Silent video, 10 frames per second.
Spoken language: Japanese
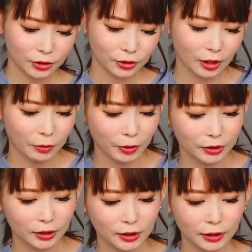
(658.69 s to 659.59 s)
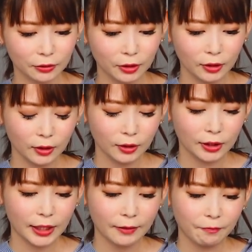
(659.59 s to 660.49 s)
ちょっと食べ忘れてたけど、
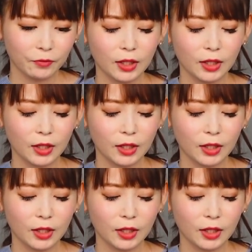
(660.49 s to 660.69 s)
で